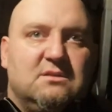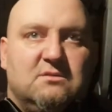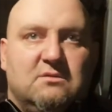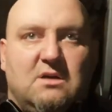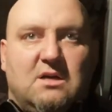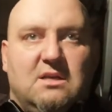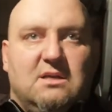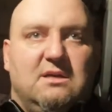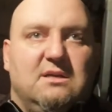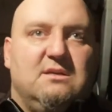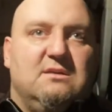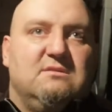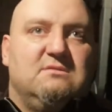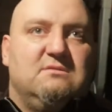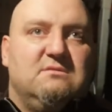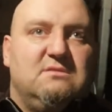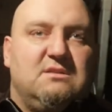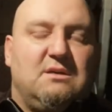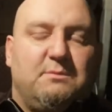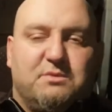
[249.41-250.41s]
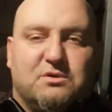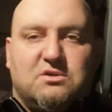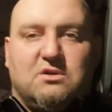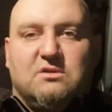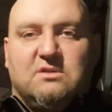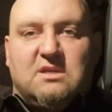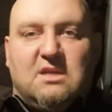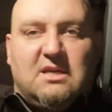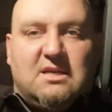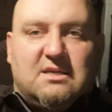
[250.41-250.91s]
No ale na
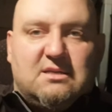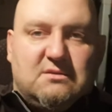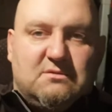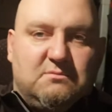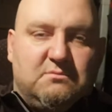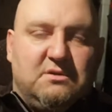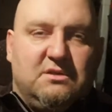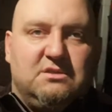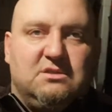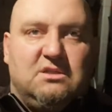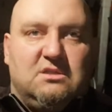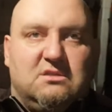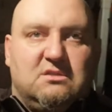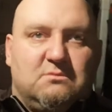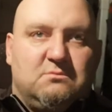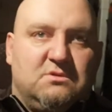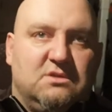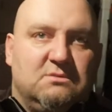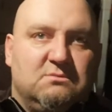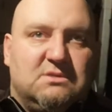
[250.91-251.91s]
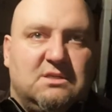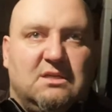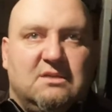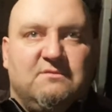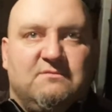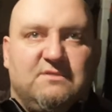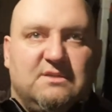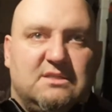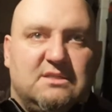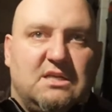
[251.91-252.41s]
początek będzie to moim
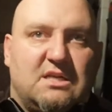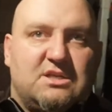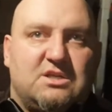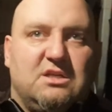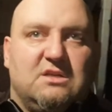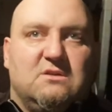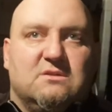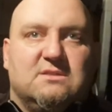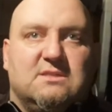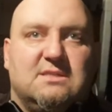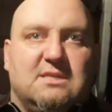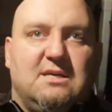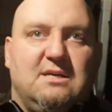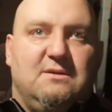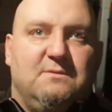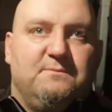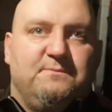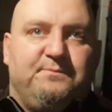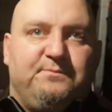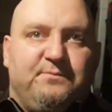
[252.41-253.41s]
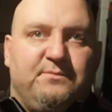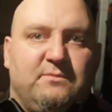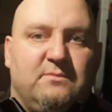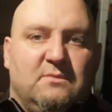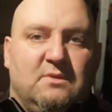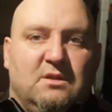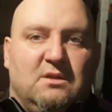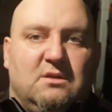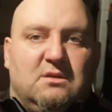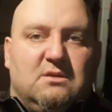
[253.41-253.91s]
zdaniem wystarczające.
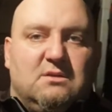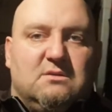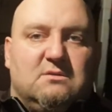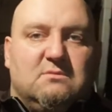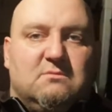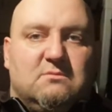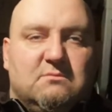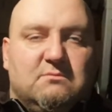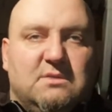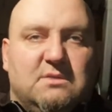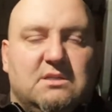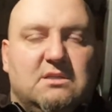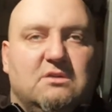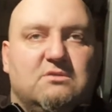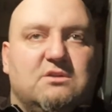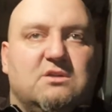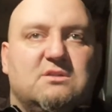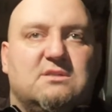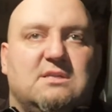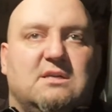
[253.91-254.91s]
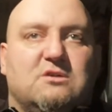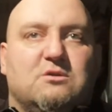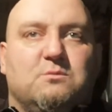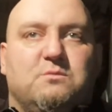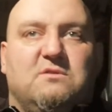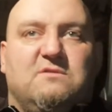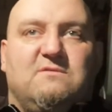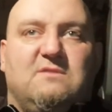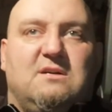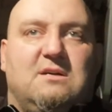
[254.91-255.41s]
Będę też
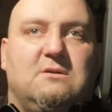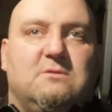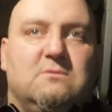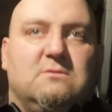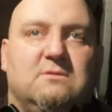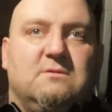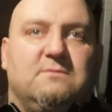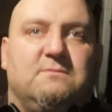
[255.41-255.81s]
zakupował